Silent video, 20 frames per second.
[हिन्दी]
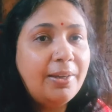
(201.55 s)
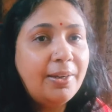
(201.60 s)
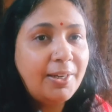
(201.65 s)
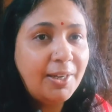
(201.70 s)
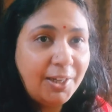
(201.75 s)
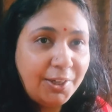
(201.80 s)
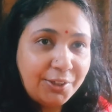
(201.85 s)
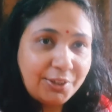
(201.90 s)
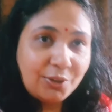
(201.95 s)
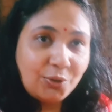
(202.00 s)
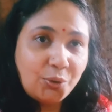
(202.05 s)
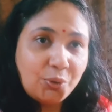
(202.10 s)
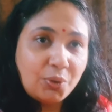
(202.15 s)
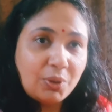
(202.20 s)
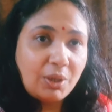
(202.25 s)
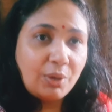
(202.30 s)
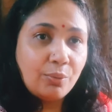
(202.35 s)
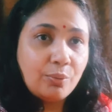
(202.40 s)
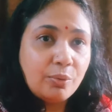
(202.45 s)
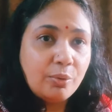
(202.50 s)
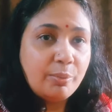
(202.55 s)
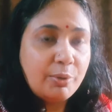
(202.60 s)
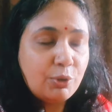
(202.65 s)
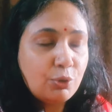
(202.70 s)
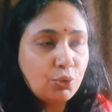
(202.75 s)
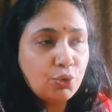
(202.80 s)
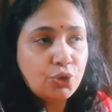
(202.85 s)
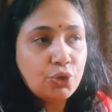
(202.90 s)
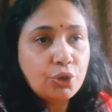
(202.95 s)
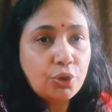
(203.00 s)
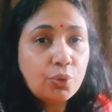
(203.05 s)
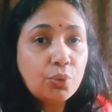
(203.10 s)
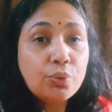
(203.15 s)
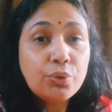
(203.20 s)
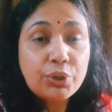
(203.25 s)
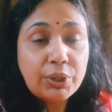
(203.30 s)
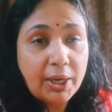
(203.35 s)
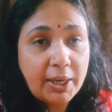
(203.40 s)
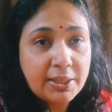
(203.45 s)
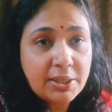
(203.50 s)
रिलेटेड होगा वो मैं सोच रही हूँ
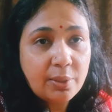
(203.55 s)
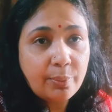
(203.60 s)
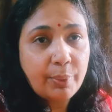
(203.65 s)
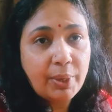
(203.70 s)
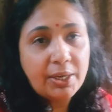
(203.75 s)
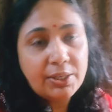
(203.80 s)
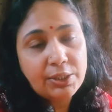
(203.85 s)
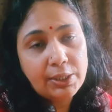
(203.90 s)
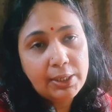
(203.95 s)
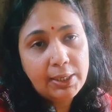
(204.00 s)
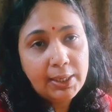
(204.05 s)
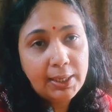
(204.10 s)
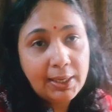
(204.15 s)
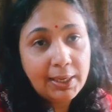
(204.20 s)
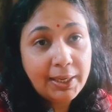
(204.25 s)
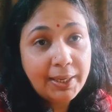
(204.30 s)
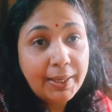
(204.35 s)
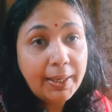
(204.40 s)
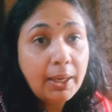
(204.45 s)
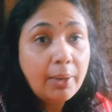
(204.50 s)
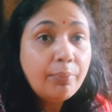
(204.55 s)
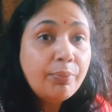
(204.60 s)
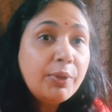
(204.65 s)
कुछ ऐसे प्राइज़ देने के लिए